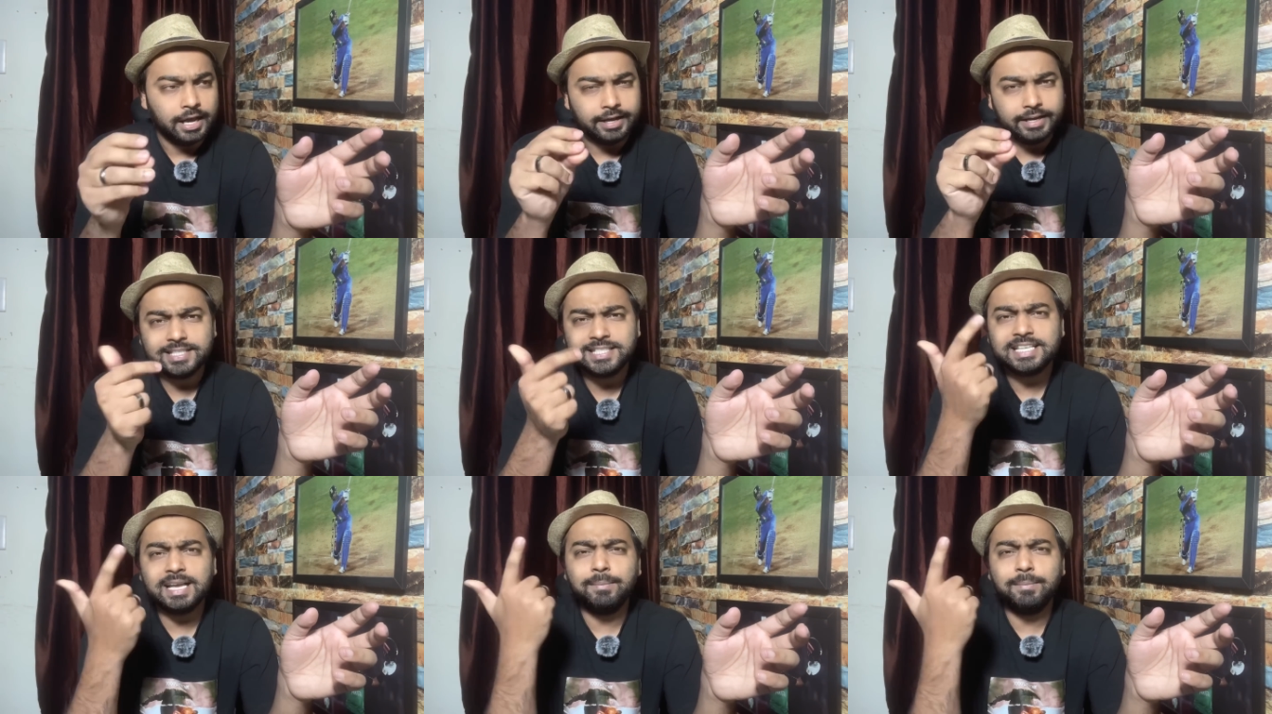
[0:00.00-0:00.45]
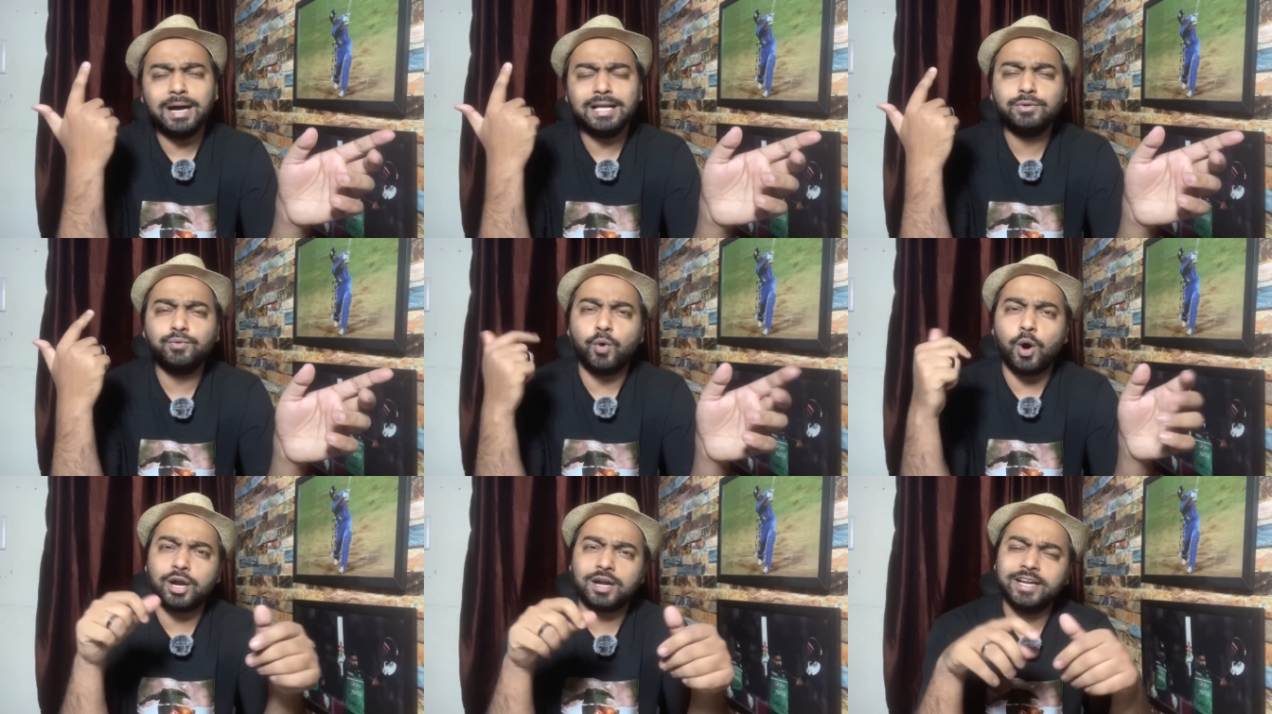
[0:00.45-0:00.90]
इसके बाद
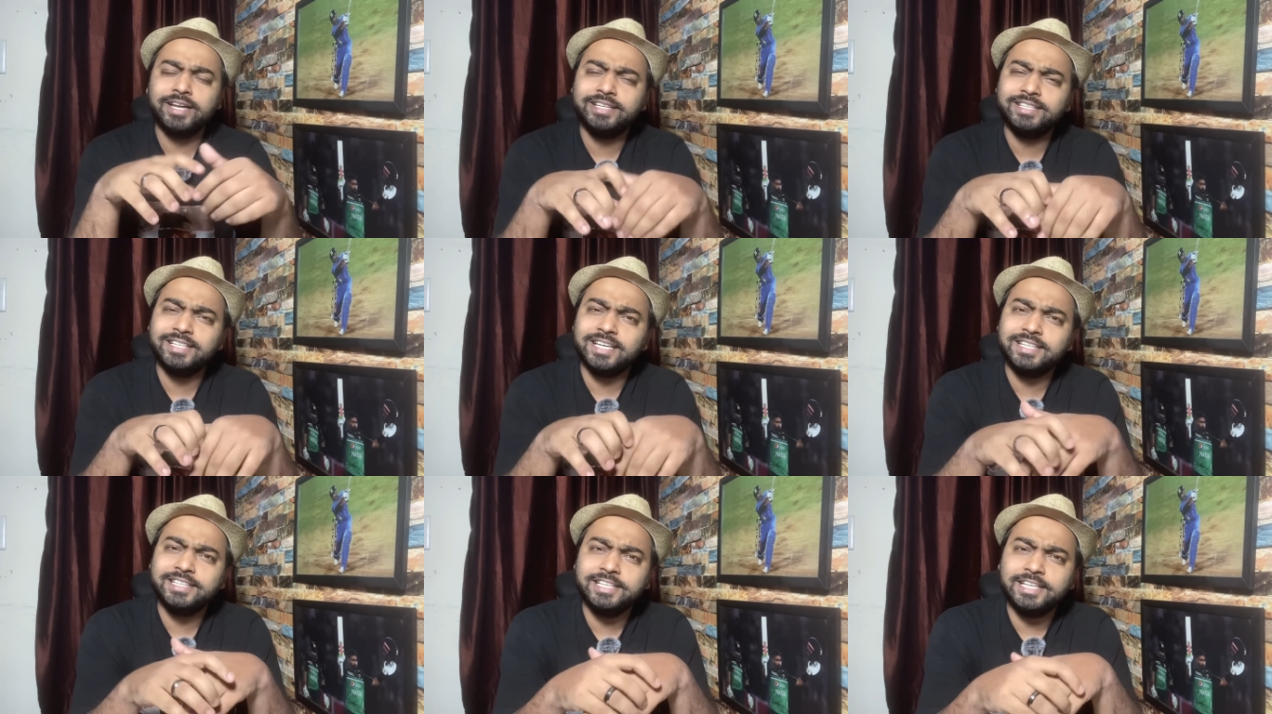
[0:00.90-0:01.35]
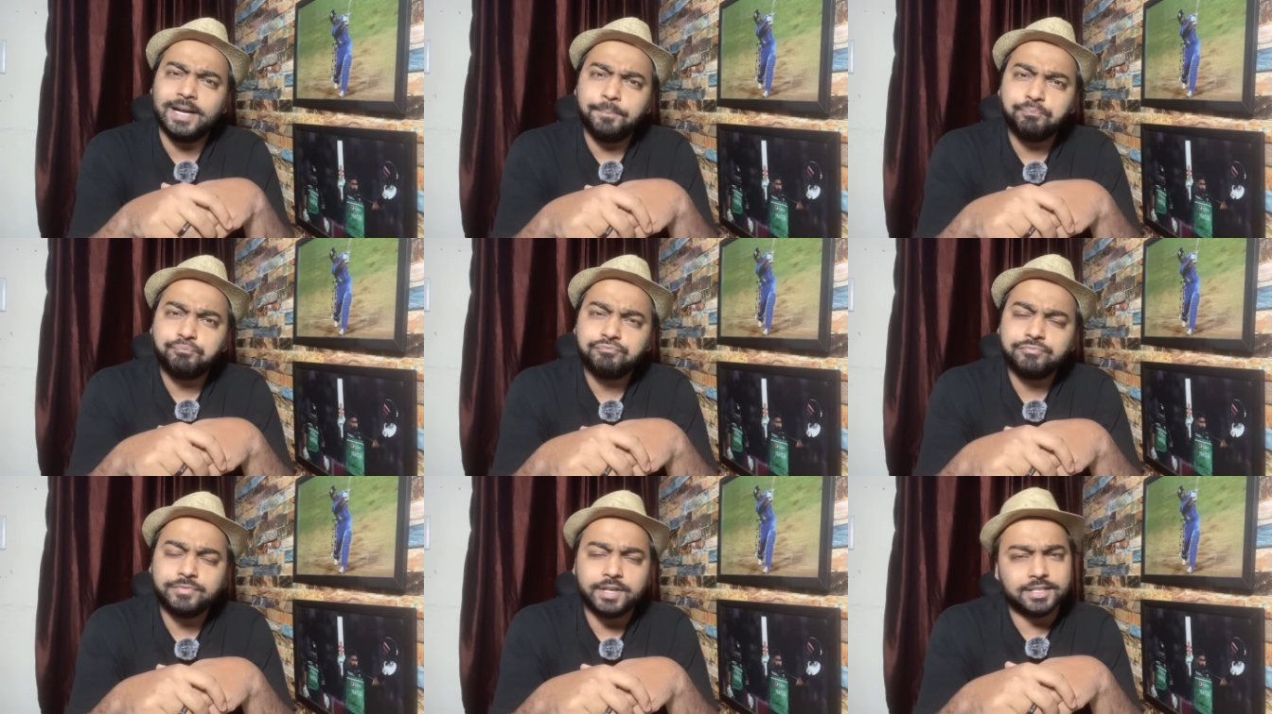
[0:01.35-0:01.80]
वार्निंग दे दिया
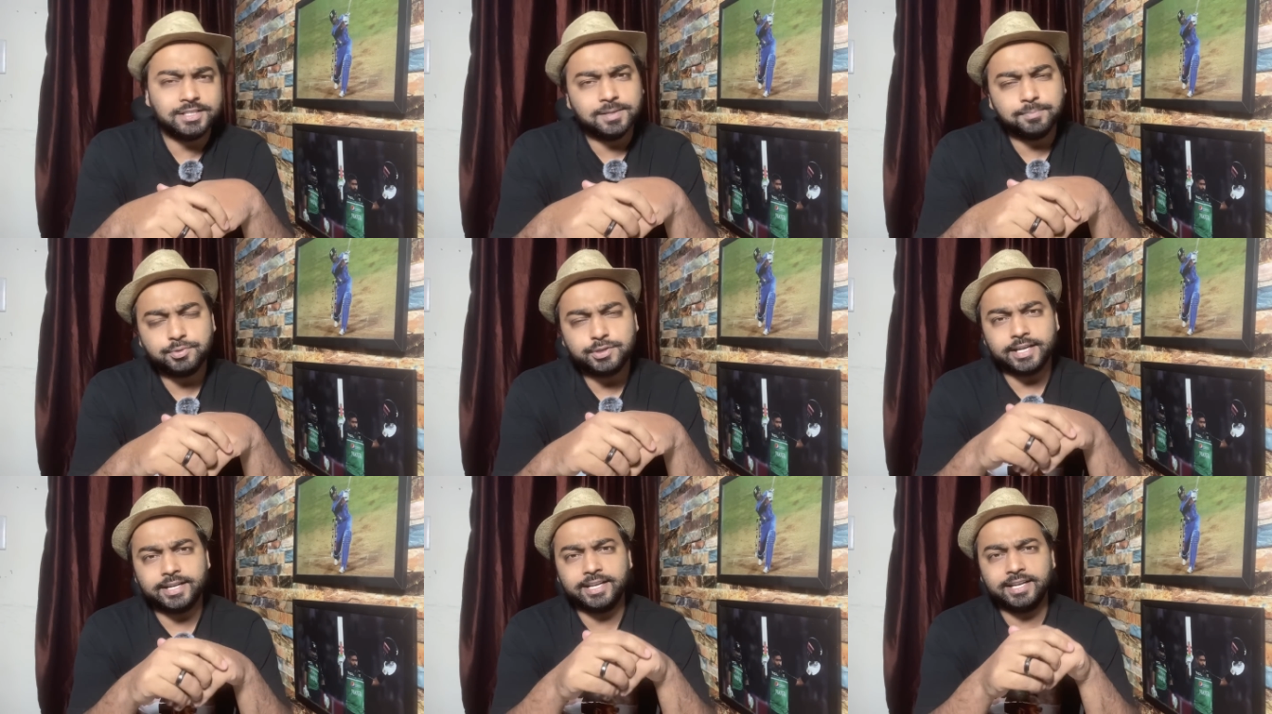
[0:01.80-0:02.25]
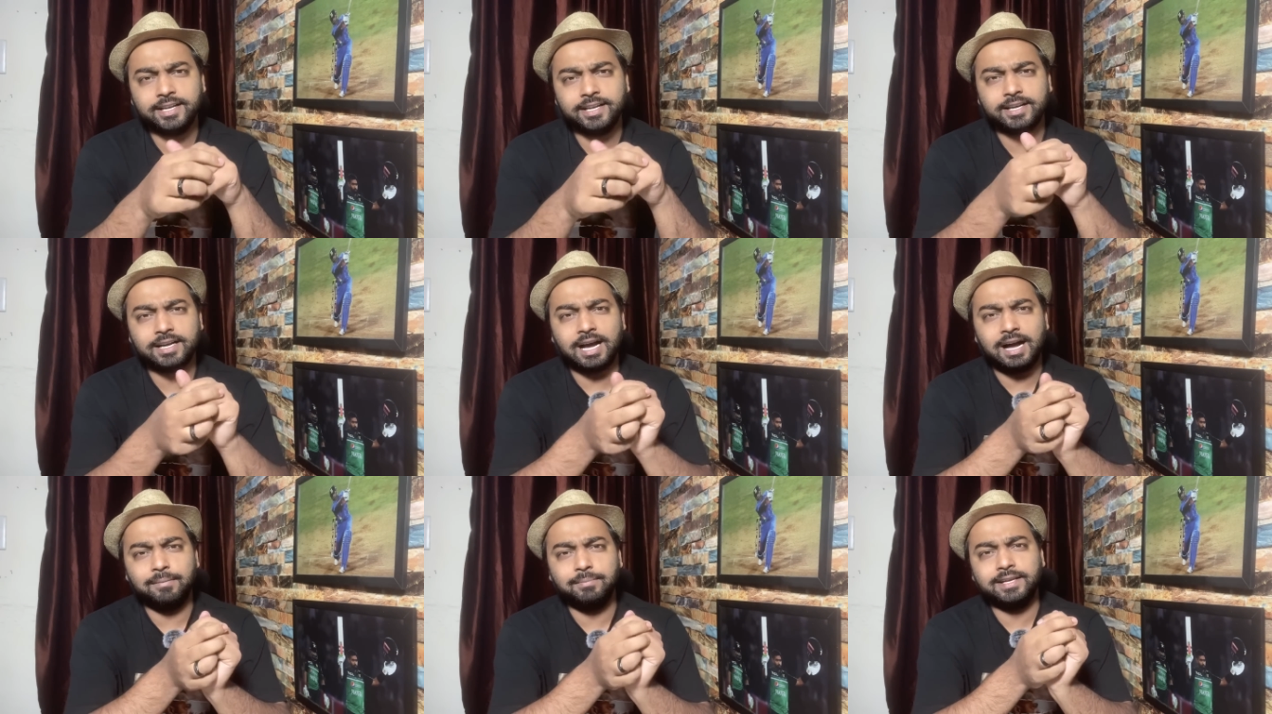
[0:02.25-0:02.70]
नजम सेठी ने कहा